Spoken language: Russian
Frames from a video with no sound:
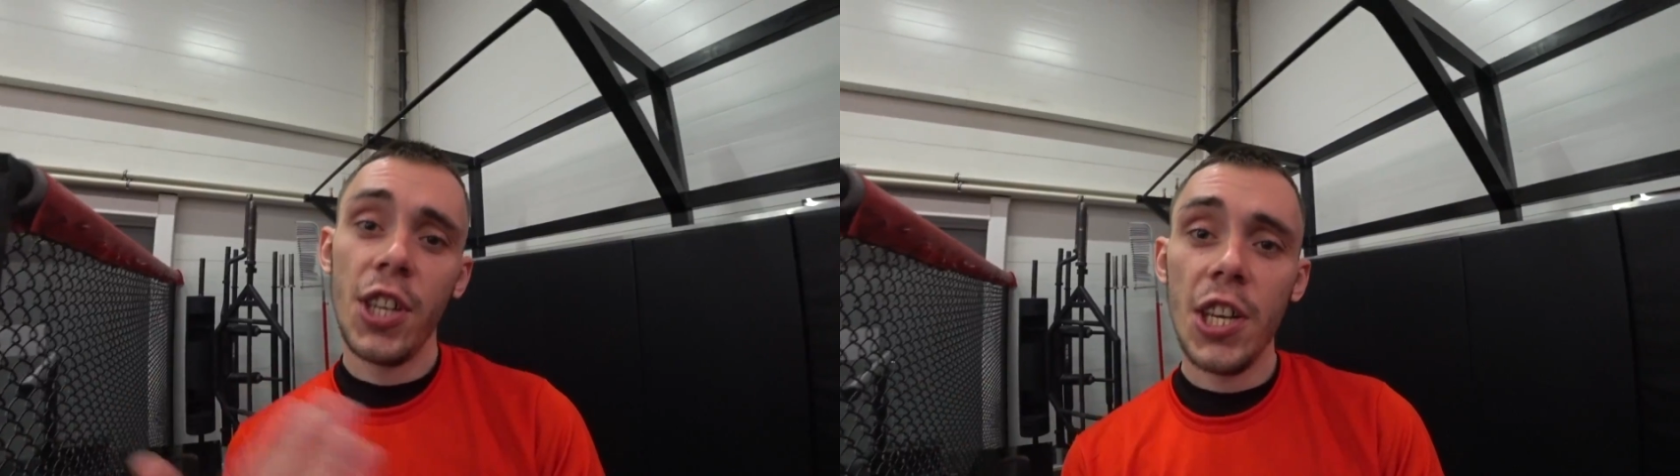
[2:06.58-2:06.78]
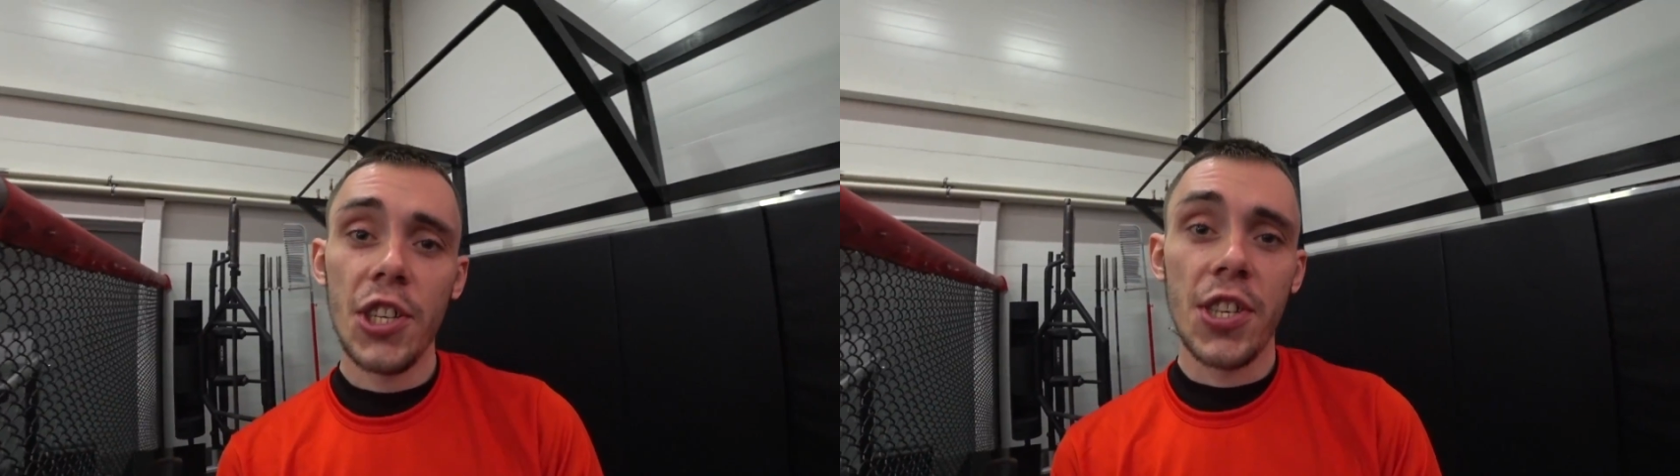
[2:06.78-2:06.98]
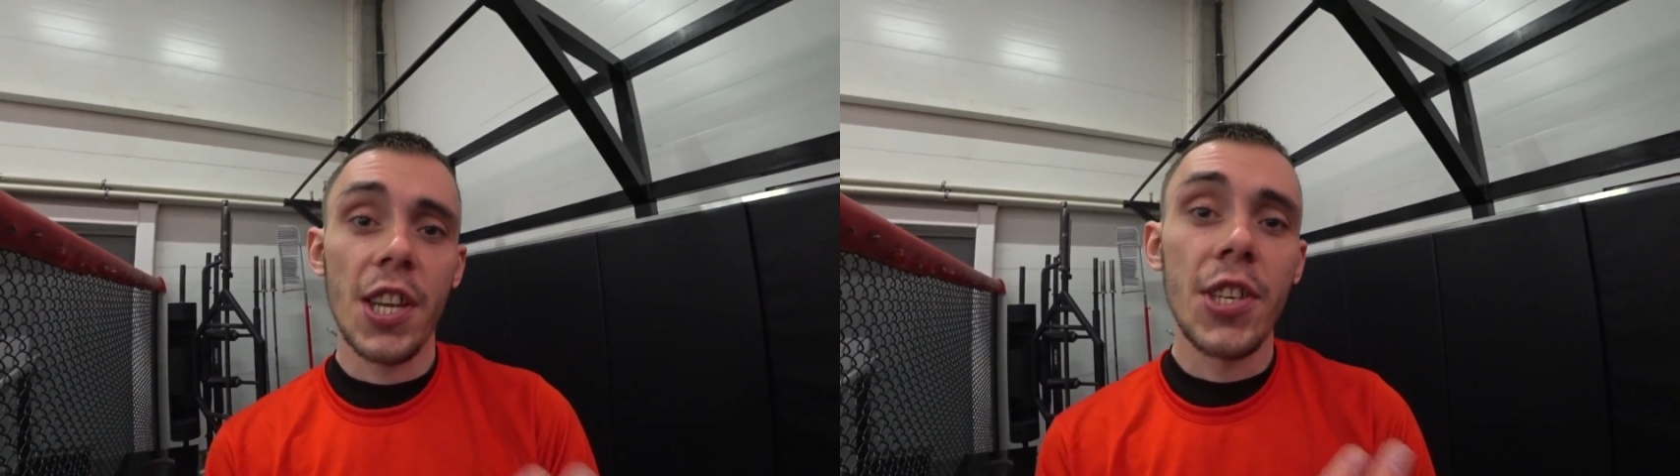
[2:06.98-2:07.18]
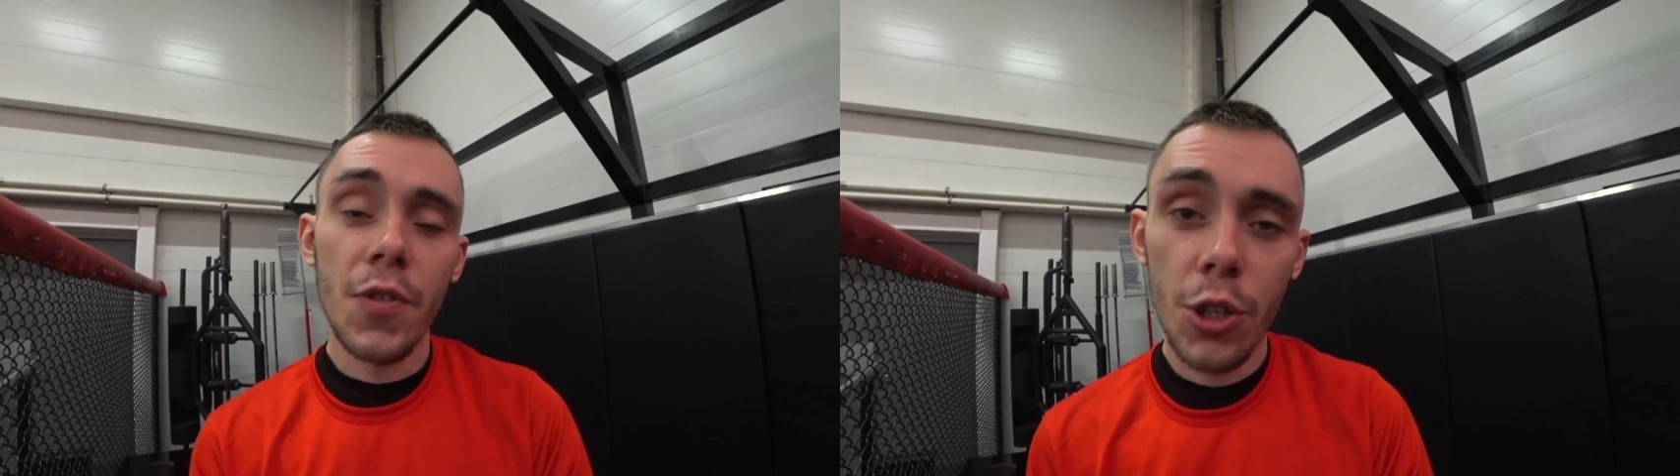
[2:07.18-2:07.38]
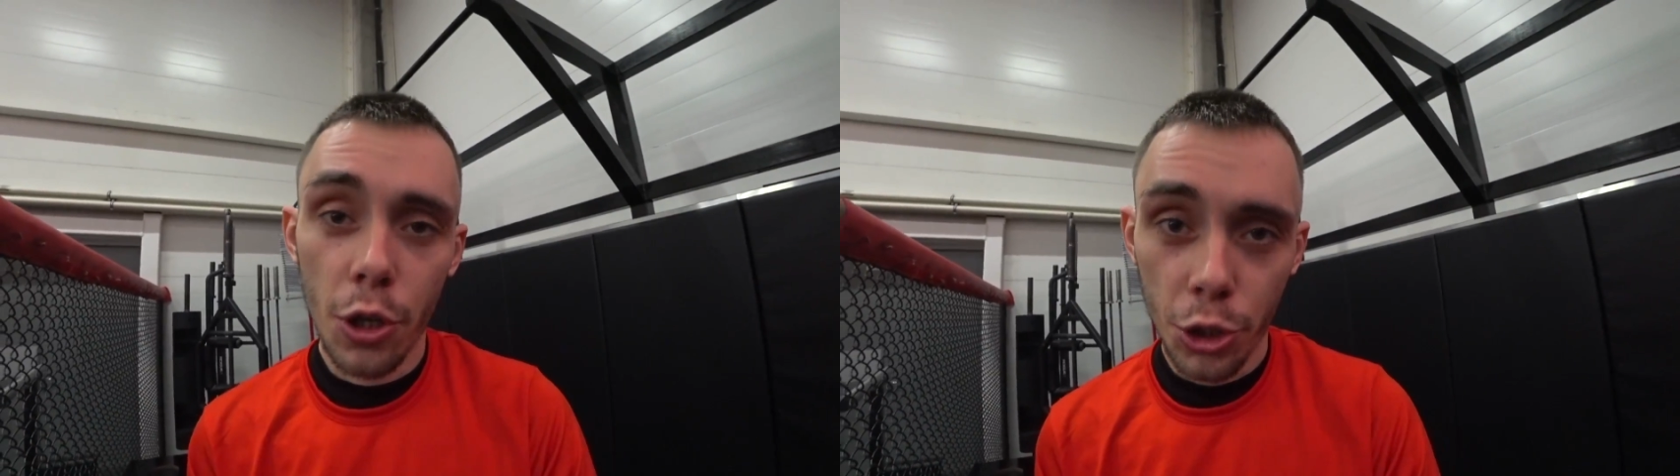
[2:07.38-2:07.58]
делитесь этим
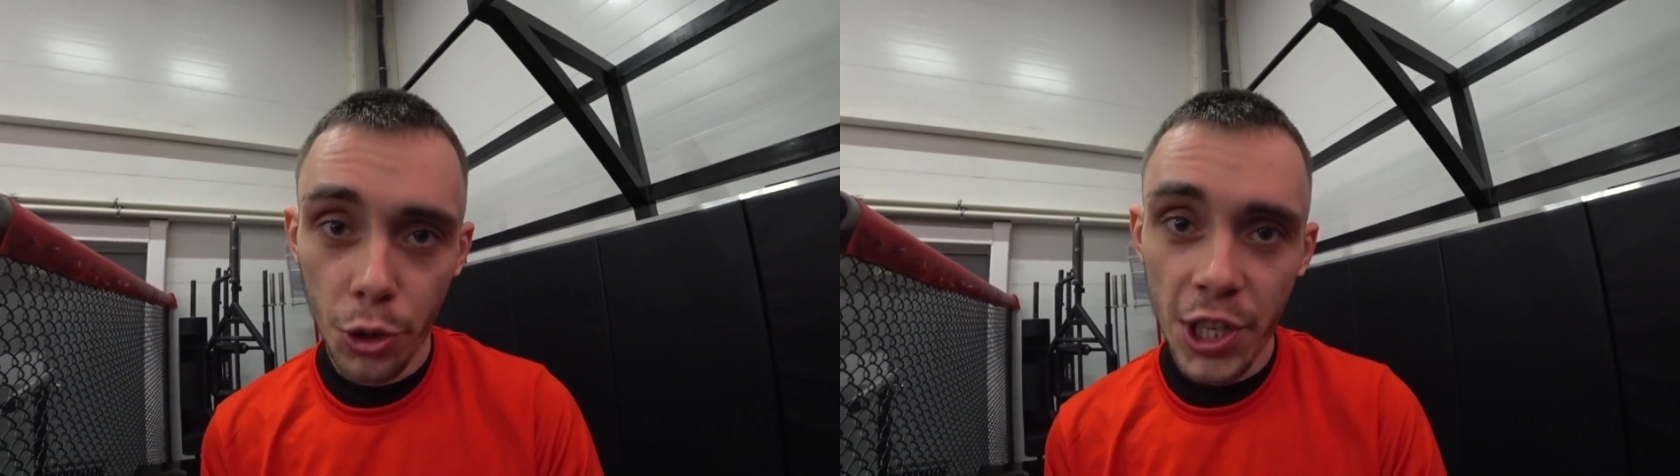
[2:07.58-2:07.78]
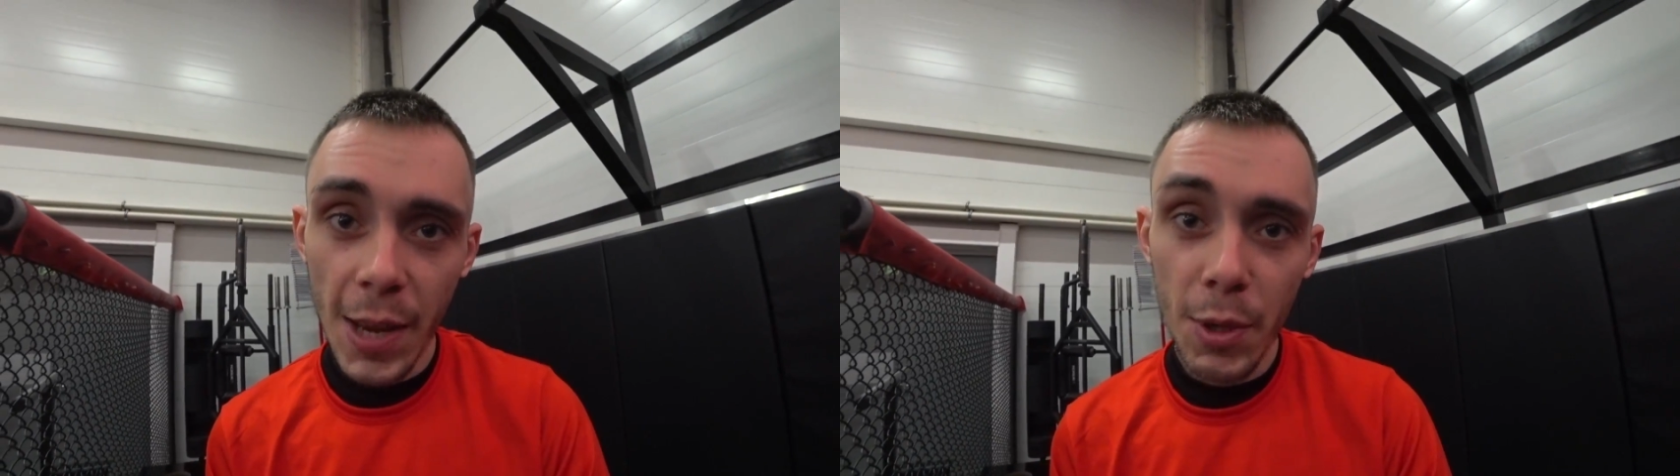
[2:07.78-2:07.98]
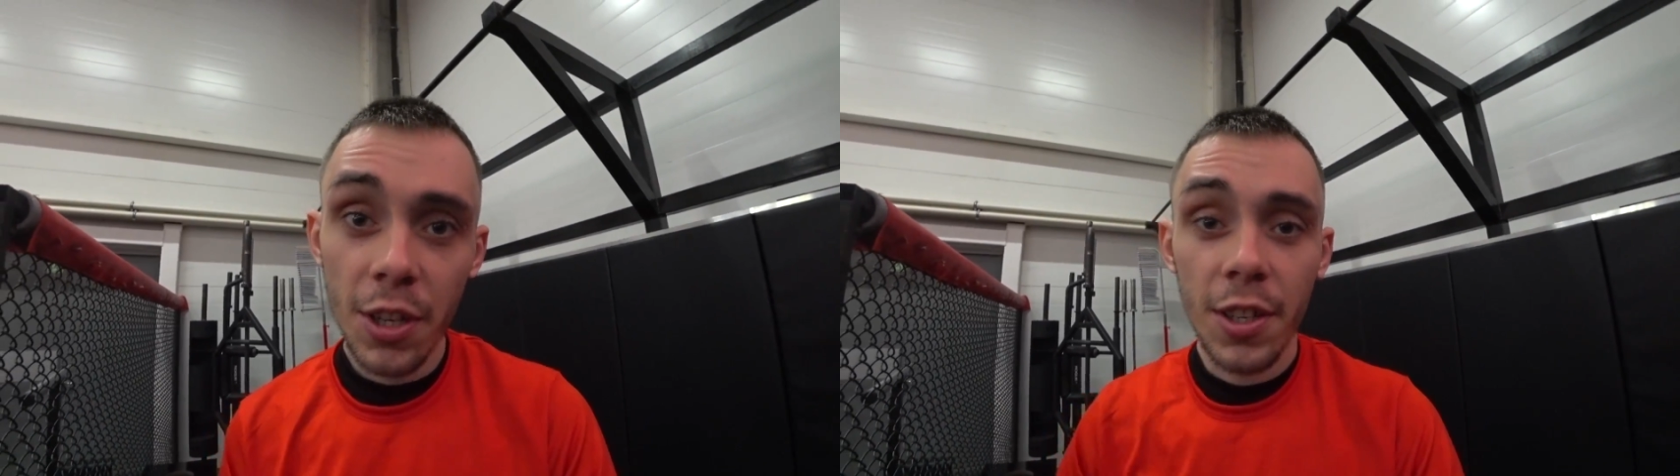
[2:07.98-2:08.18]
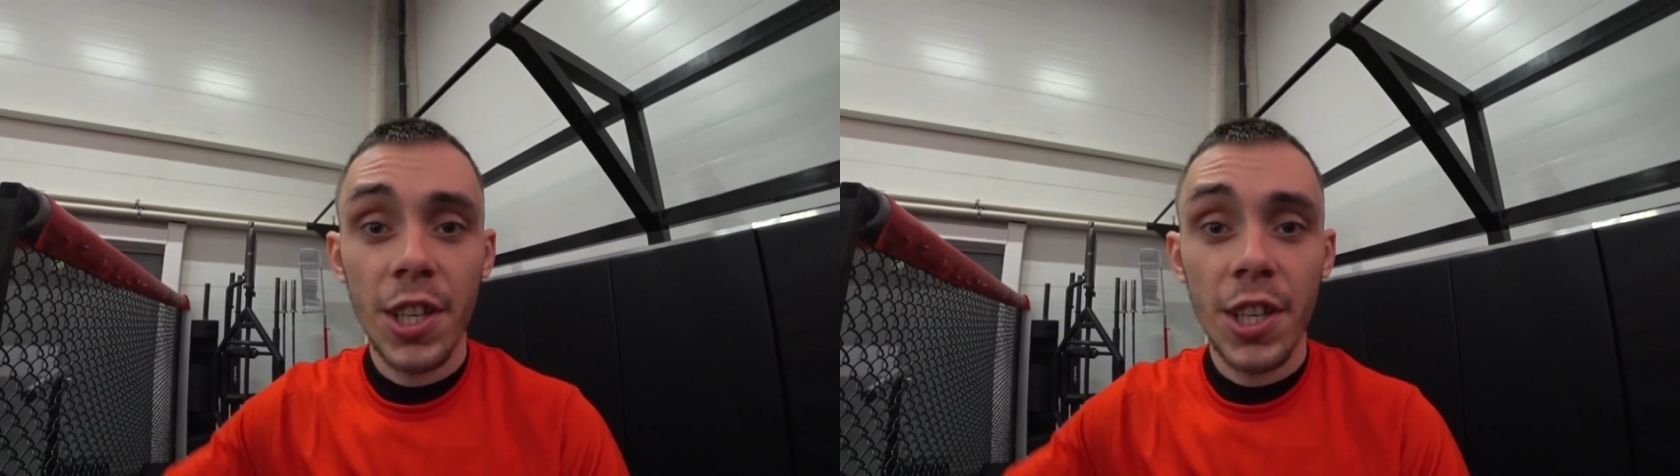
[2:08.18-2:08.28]
видео с друзьями